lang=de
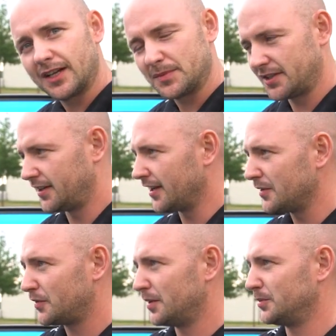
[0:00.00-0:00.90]
gab es den in einer
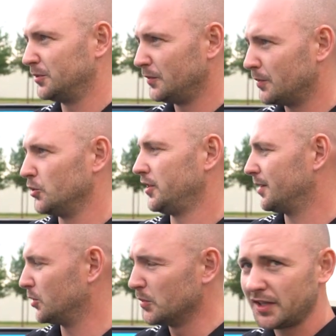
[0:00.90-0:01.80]
anderen Farbe und wir wollten den
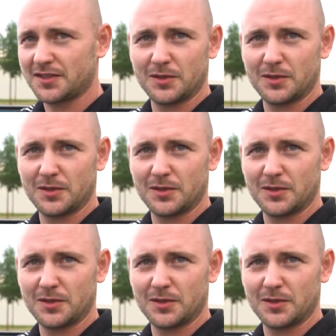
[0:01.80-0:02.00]
aber unbedingt